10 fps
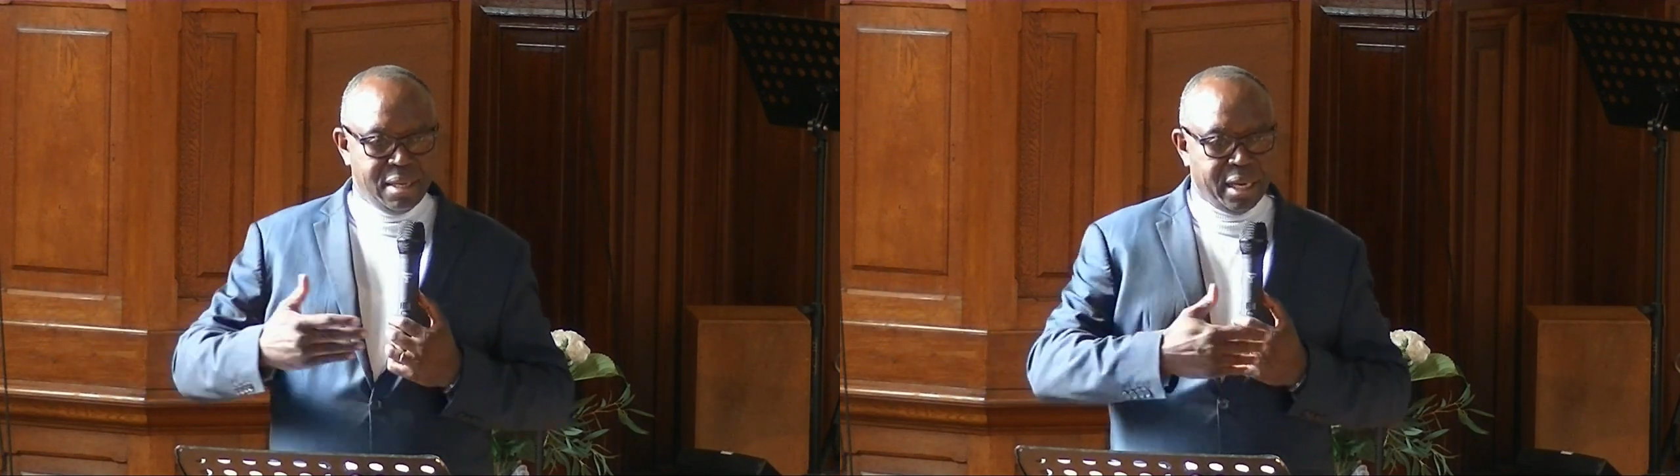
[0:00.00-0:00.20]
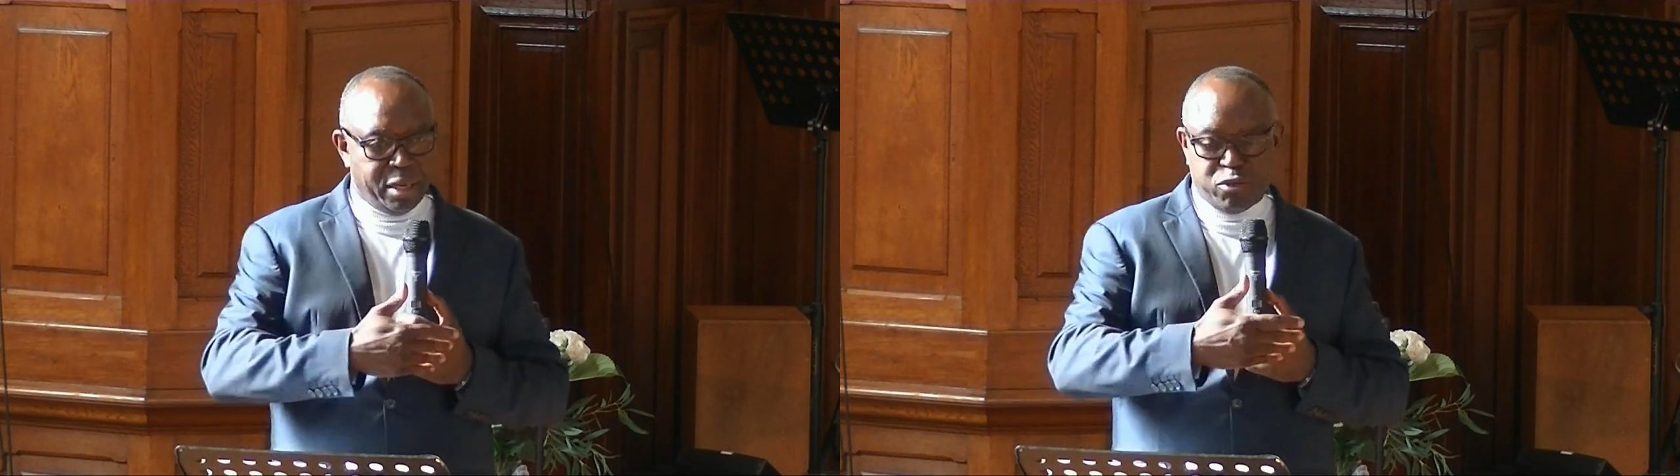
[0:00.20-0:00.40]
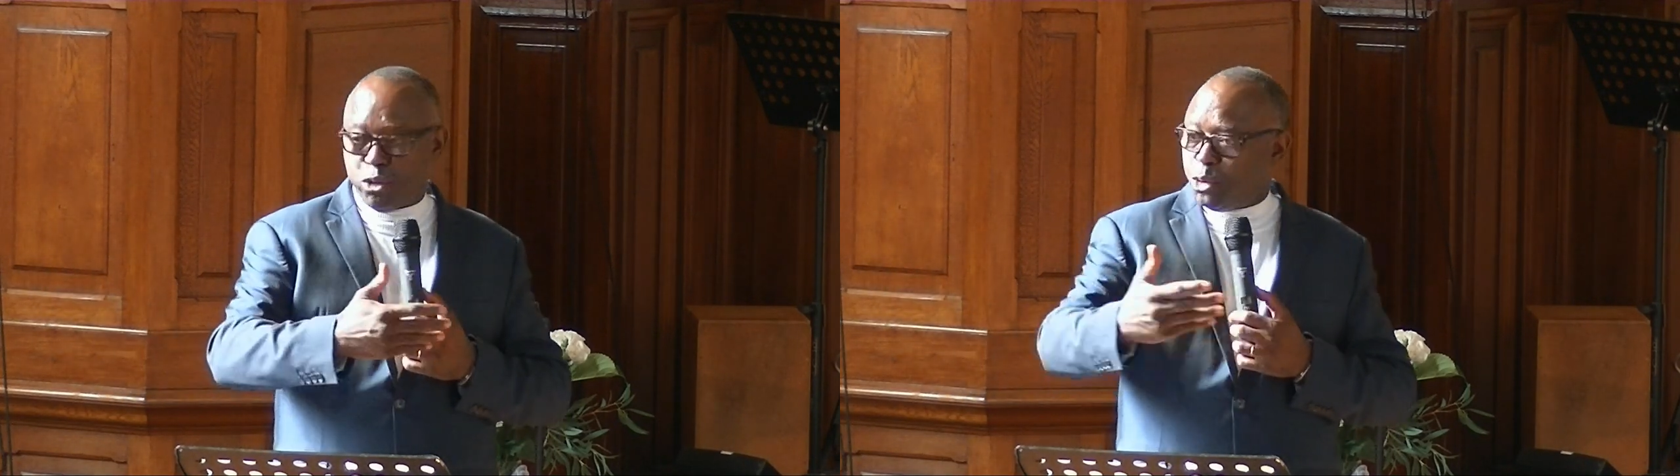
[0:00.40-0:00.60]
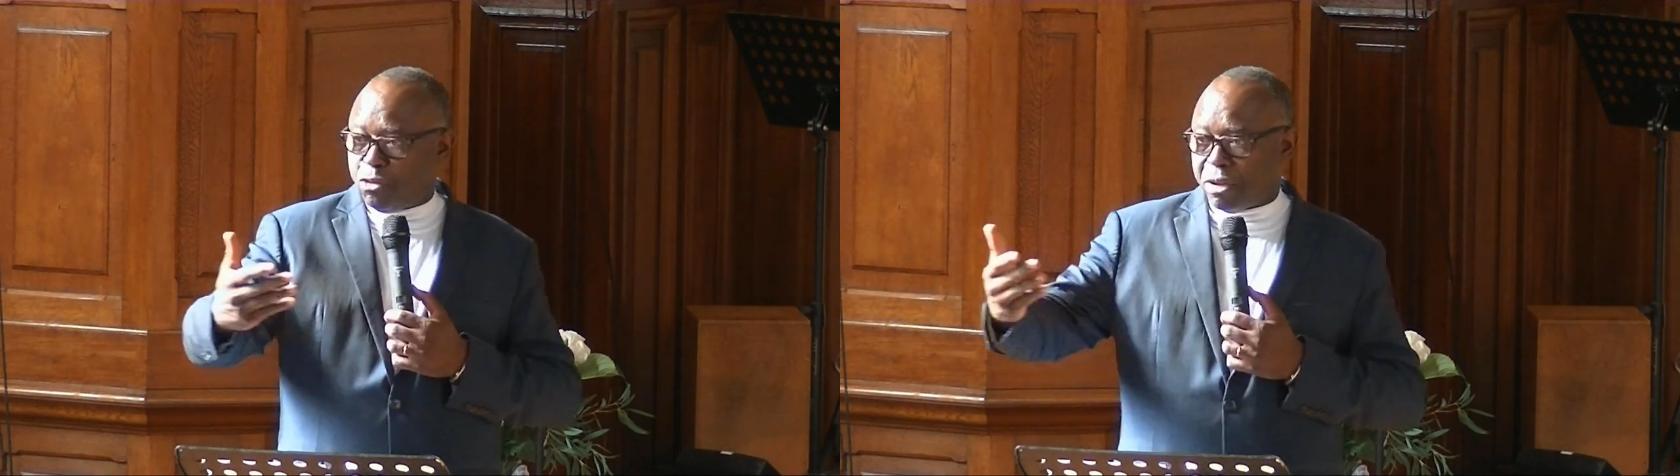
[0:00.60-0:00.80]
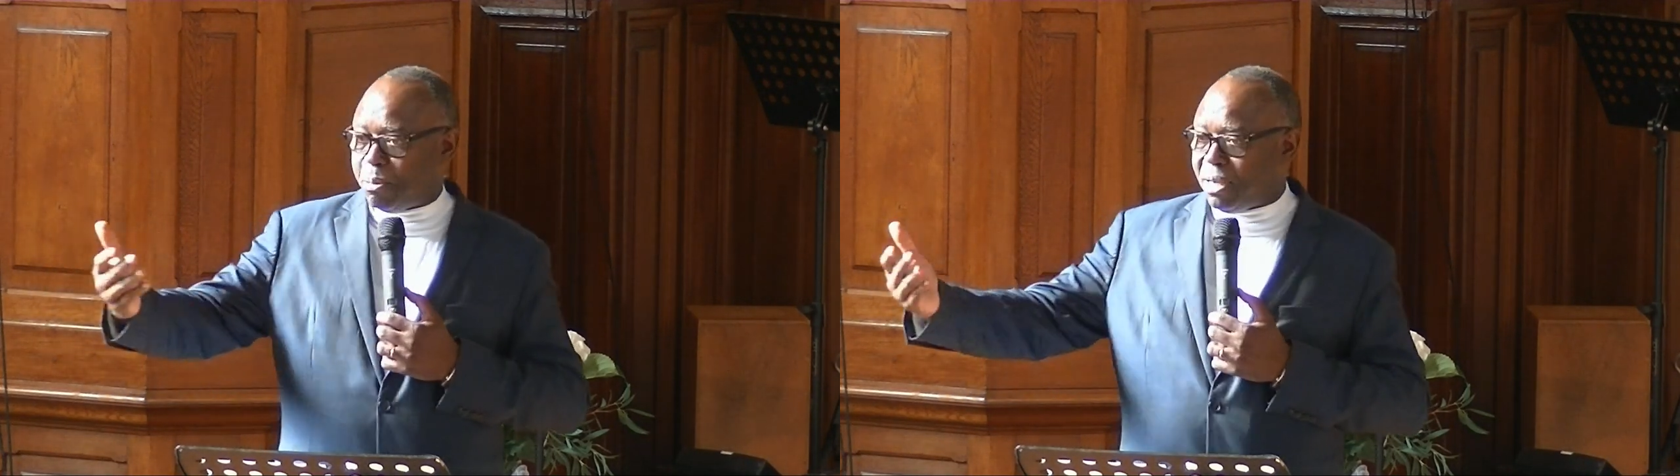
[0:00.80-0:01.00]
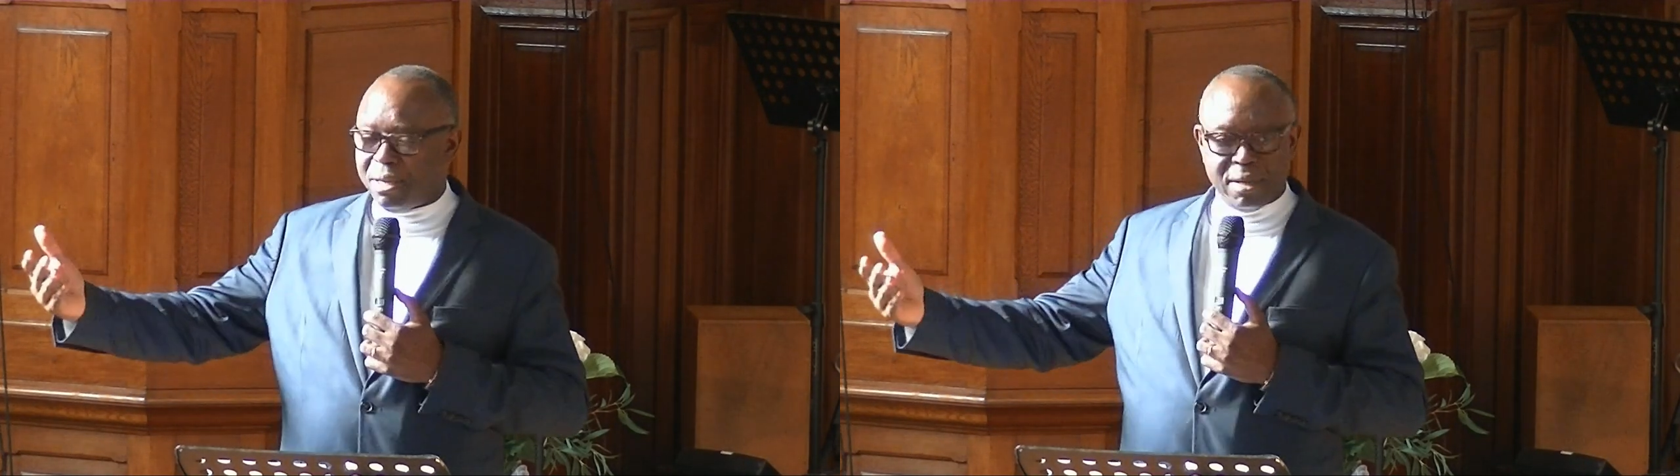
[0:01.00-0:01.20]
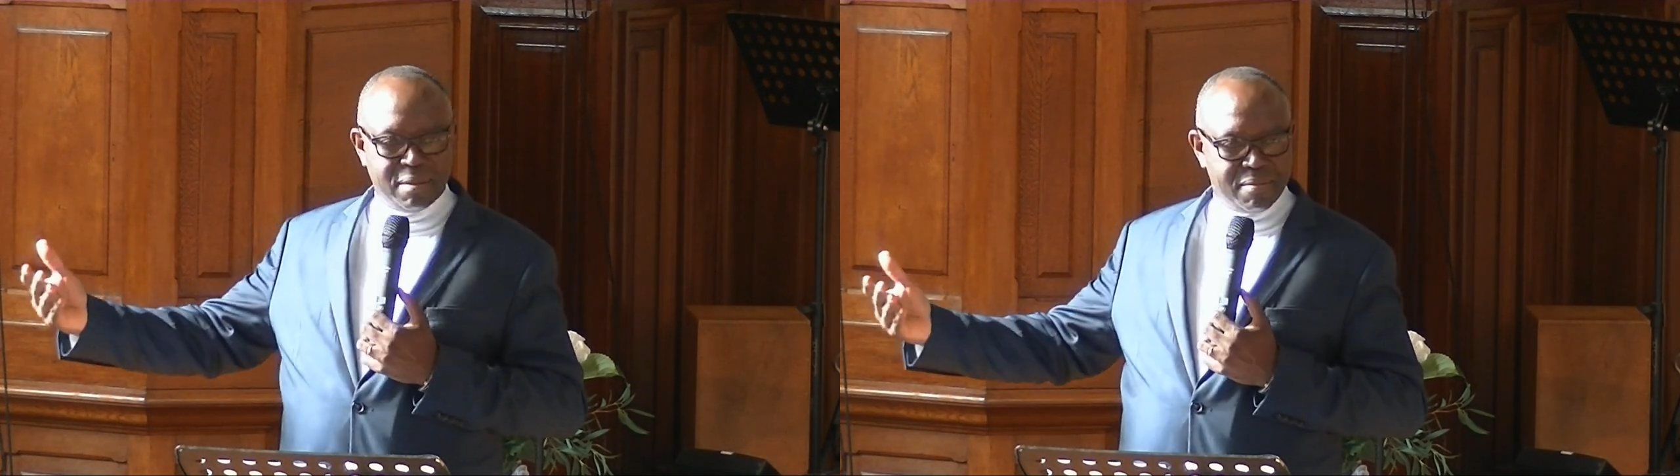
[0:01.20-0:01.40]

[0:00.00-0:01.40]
Il y a des photos de famille,